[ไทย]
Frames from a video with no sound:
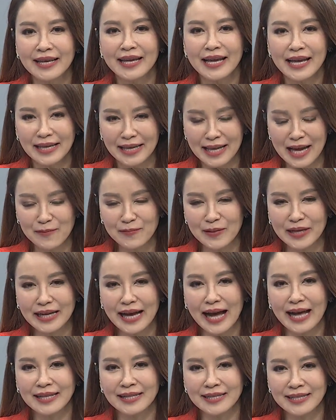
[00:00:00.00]
ที่อินเดียมี
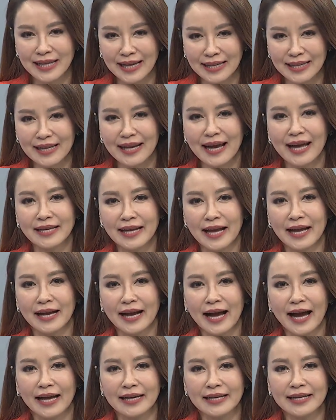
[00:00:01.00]
การจัดการ
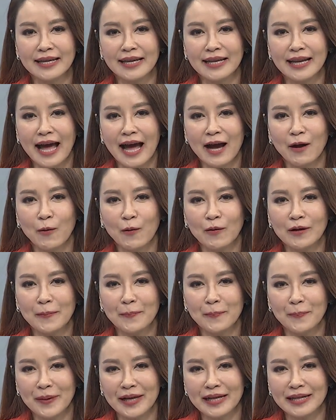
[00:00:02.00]
แข่งขันกีฬาโอ
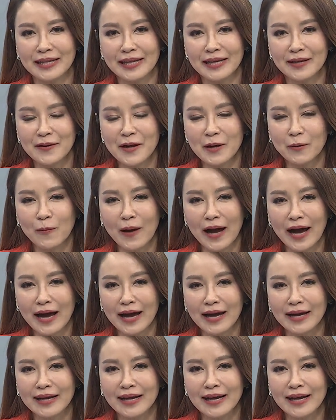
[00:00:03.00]
ลิมปิกที่เรียกว่า